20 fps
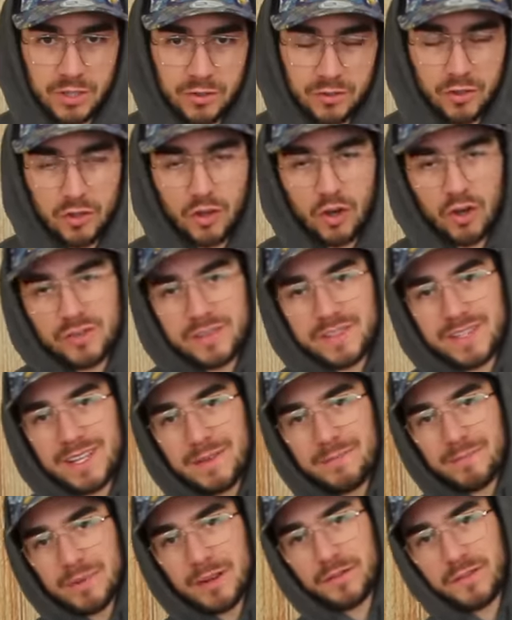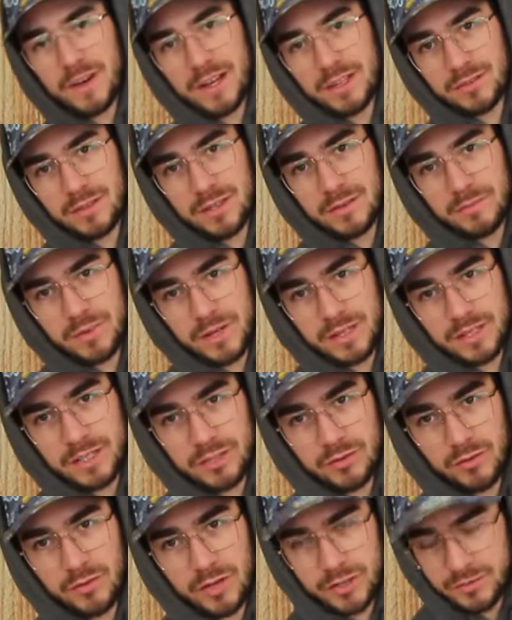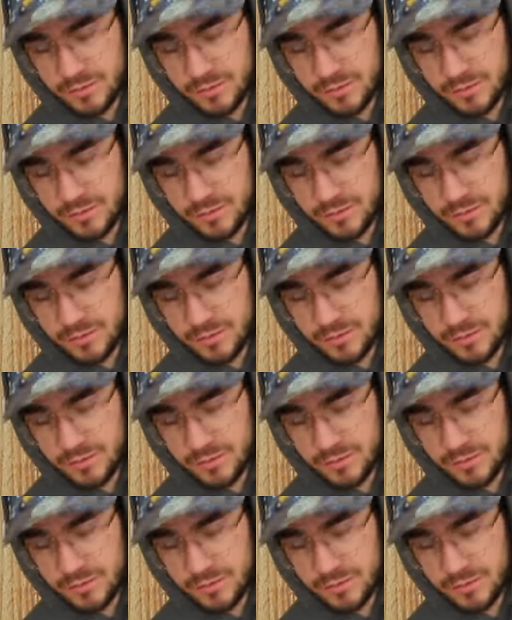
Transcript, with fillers: io non ho sempre fatto l'imprenditore